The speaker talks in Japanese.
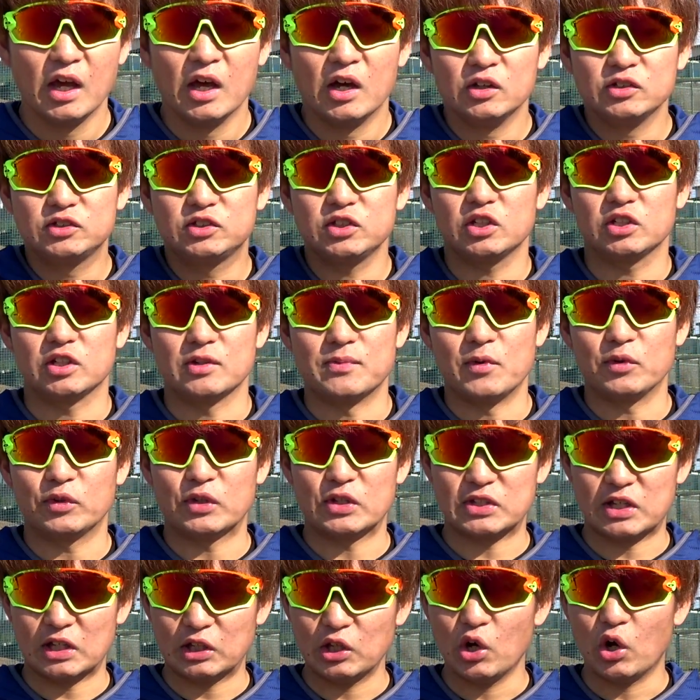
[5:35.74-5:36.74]
映ると思うん
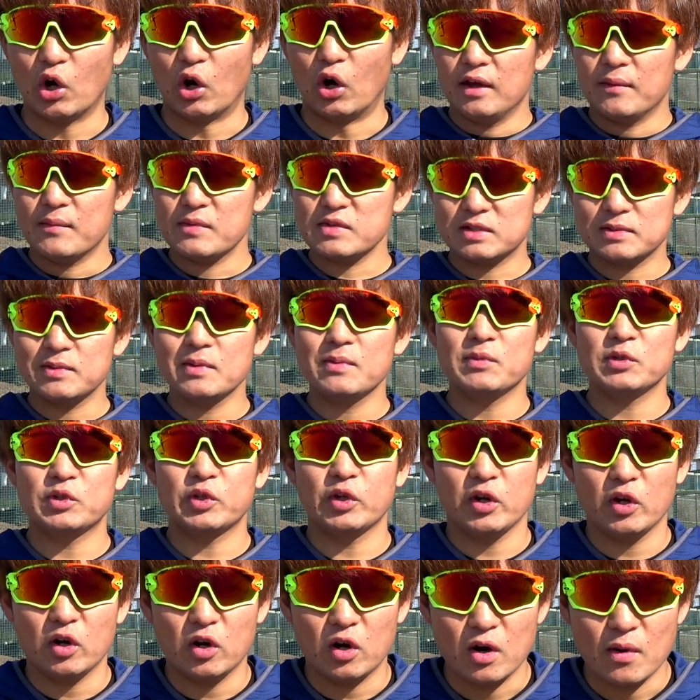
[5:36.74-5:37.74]
ですけど、まあ、自分も
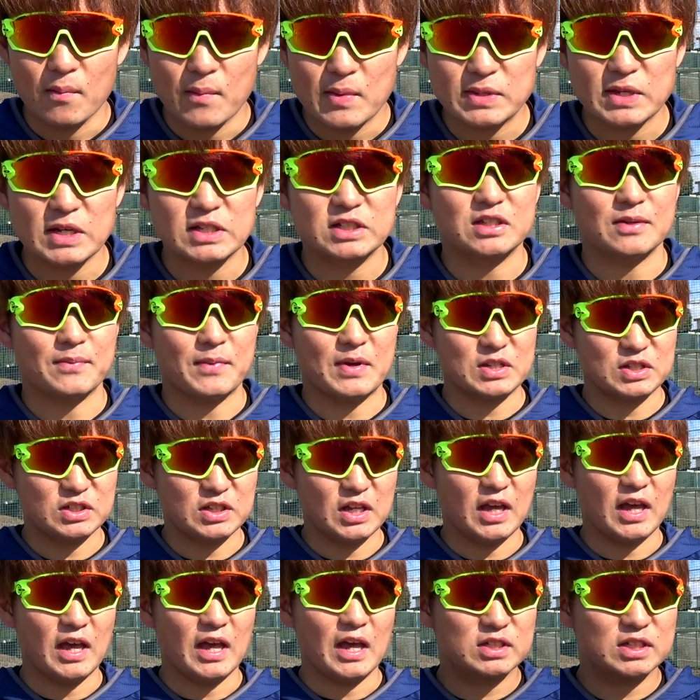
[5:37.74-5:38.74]
それを目指してまし
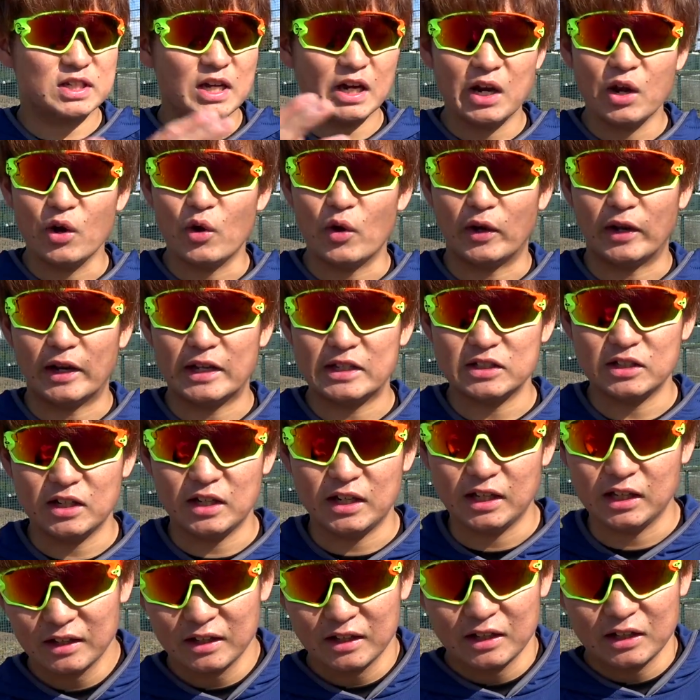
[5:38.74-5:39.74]
て力を入れず
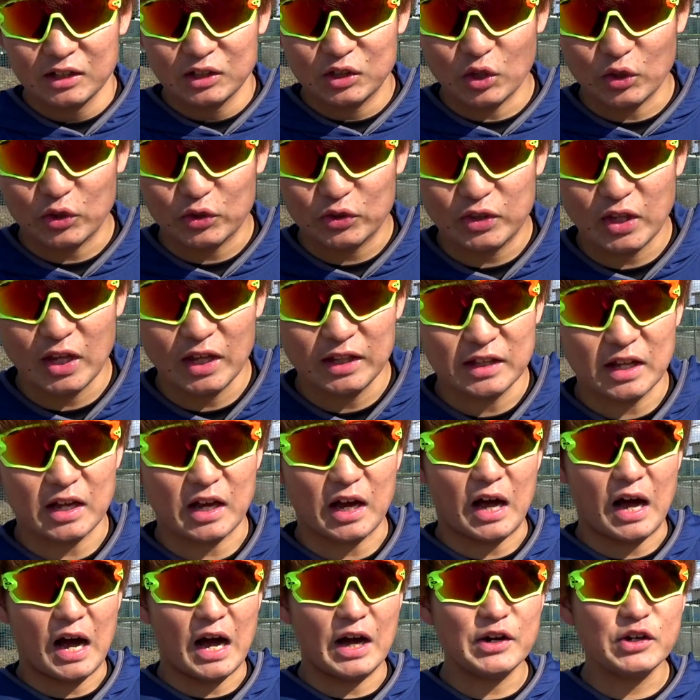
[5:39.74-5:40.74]
に取ってなん
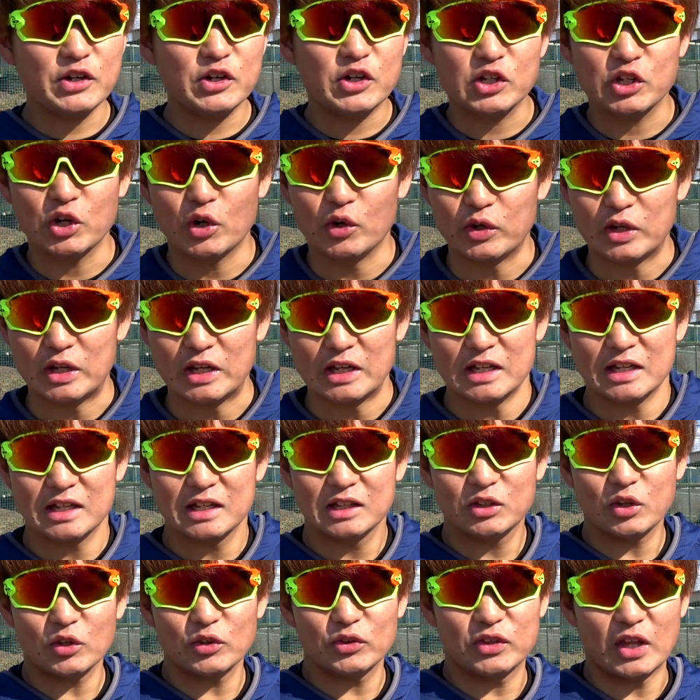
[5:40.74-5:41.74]
か歩くように
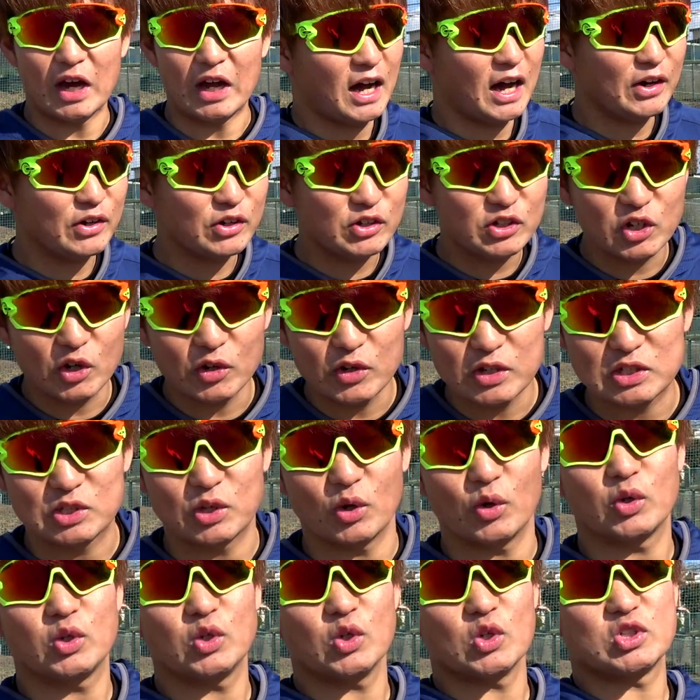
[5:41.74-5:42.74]
取って歩くように
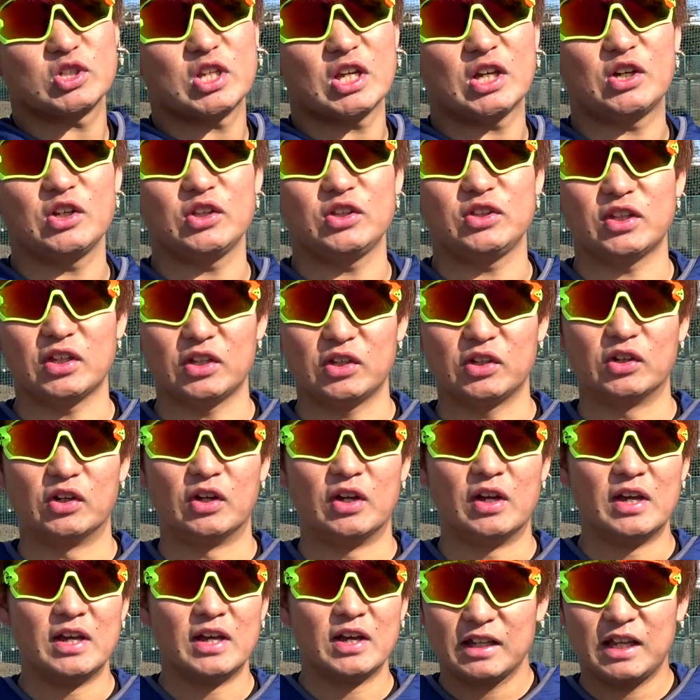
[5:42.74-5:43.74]
送球をしていくっていう
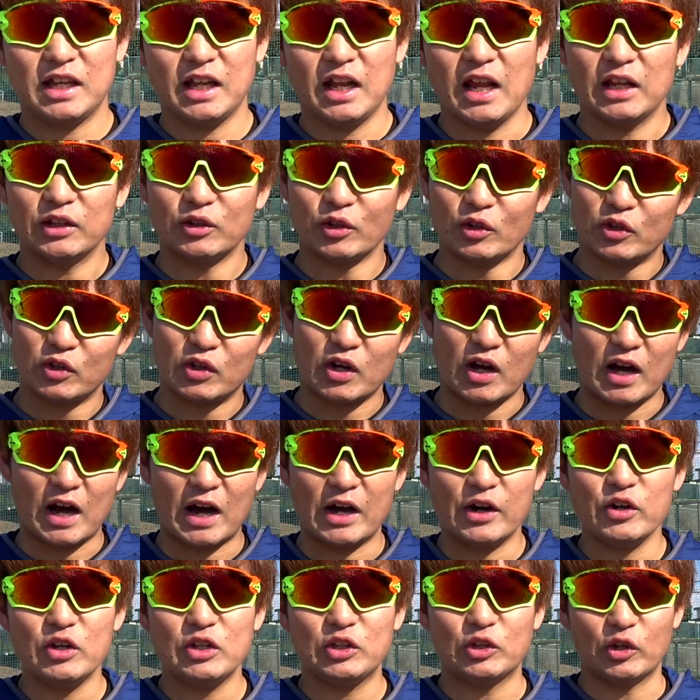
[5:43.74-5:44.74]
綺麗というか
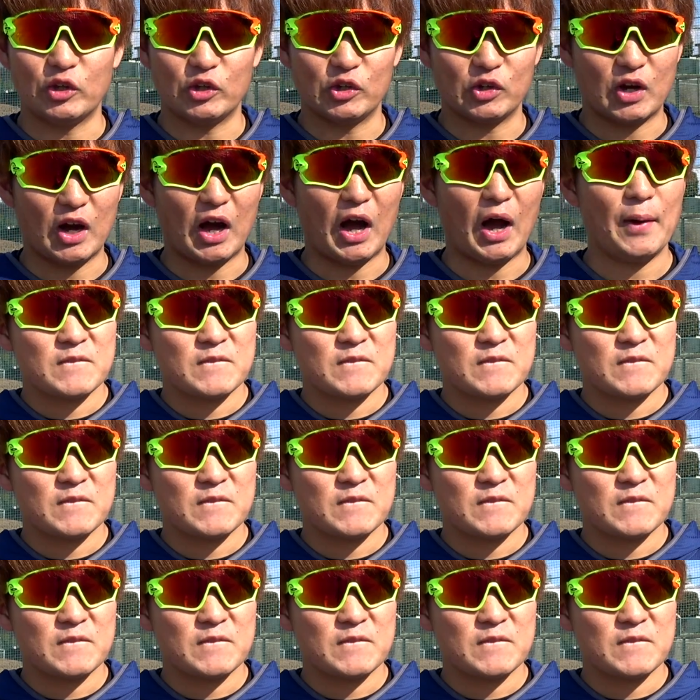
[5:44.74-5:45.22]
軽いというか